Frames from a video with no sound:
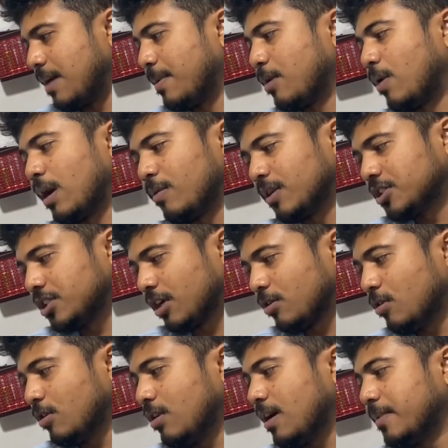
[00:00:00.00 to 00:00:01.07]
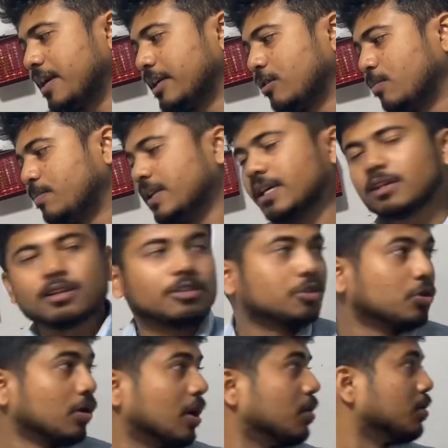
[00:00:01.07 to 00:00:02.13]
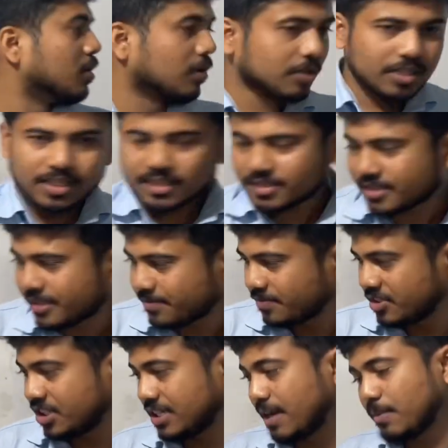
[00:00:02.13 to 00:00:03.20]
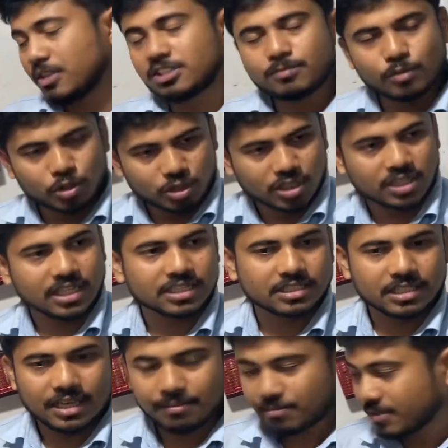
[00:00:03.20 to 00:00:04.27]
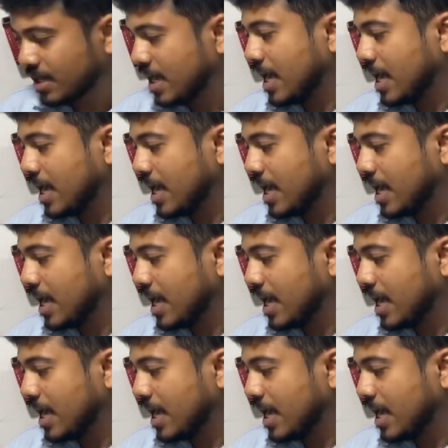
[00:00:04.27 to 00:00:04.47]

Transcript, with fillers: আমার ওয়াই ওয়ান চালু হলো আমার এটাও ব্লিঙ্ক জ্বলে উঠলো ঠিক আছে যেটা আমরা সিমুলেশনে দেখছিলাম